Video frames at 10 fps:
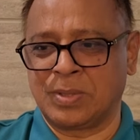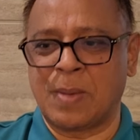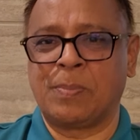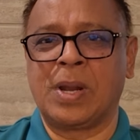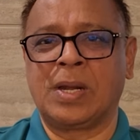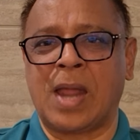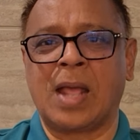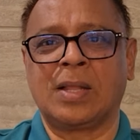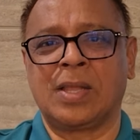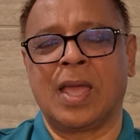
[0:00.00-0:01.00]
সেপটিক
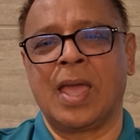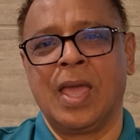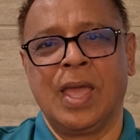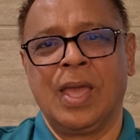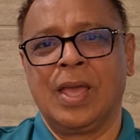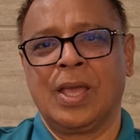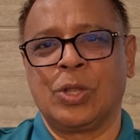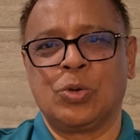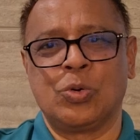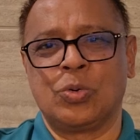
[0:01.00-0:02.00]
ট্যাঙ্ক থেকে
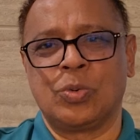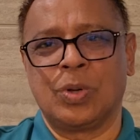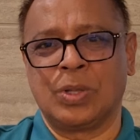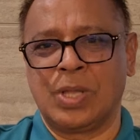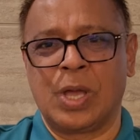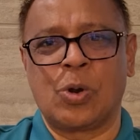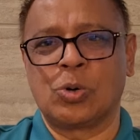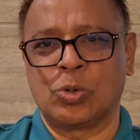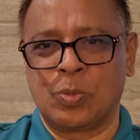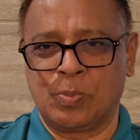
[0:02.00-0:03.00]
কিছু দেহের
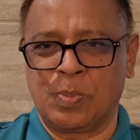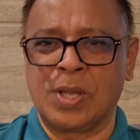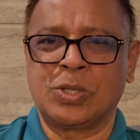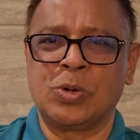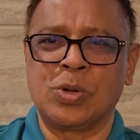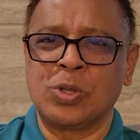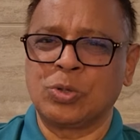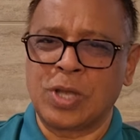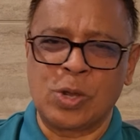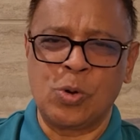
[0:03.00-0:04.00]
অংশ পেয়েছিল কিন্তু
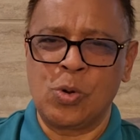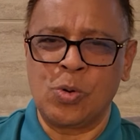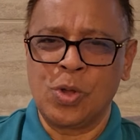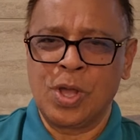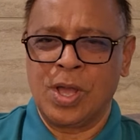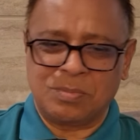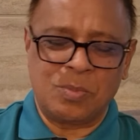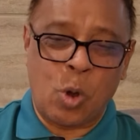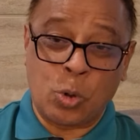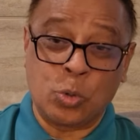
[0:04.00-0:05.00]
সেগুলো
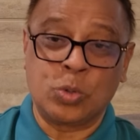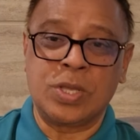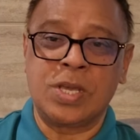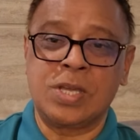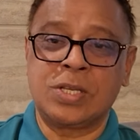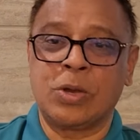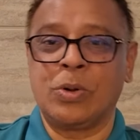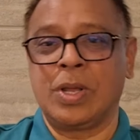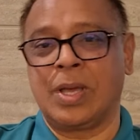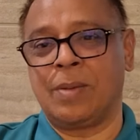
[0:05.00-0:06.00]
অগ্রগতি কি
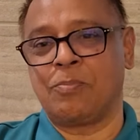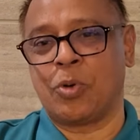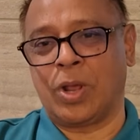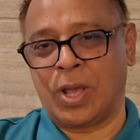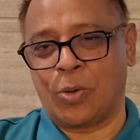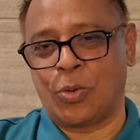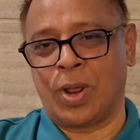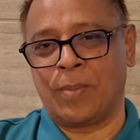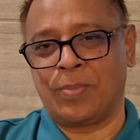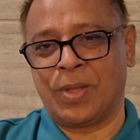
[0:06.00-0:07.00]
সেগুলি কি পরীক্ষা
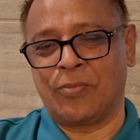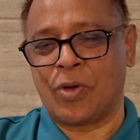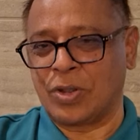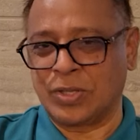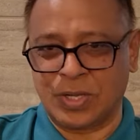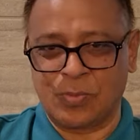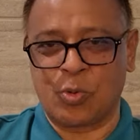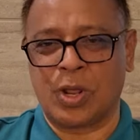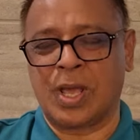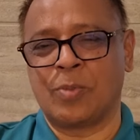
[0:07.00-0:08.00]
করে ফরেন্সিক
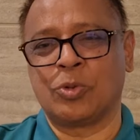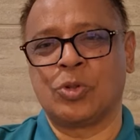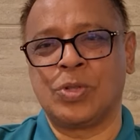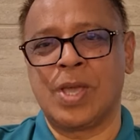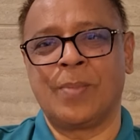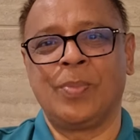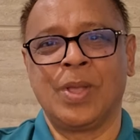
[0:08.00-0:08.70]
পরীক্ষার মধ্য দিয়ে